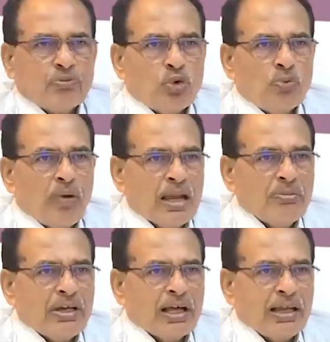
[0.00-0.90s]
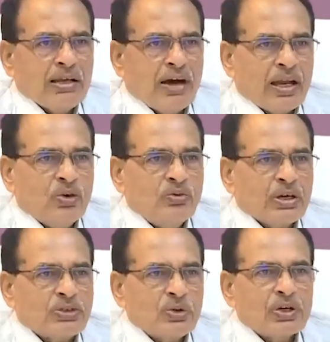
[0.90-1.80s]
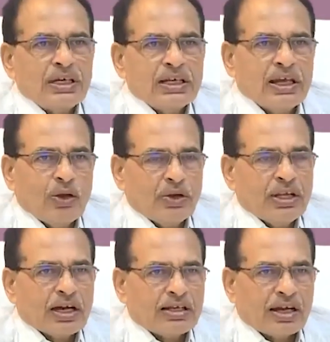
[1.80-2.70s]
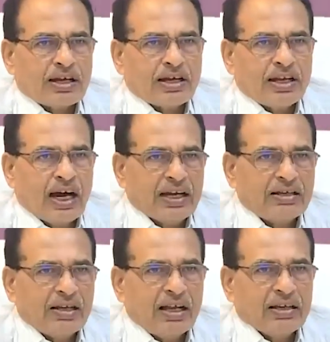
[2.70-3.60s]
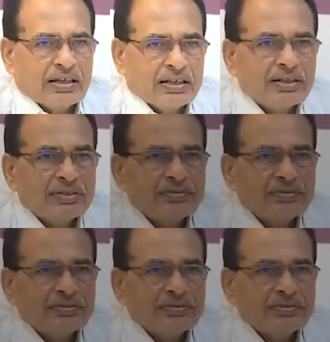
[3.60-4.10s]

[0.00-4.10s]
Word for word: भोपाल में निकलने वाला हूँ बच्चों के लिए खिलौने इकट्ठा करने हाथ ठेला लेके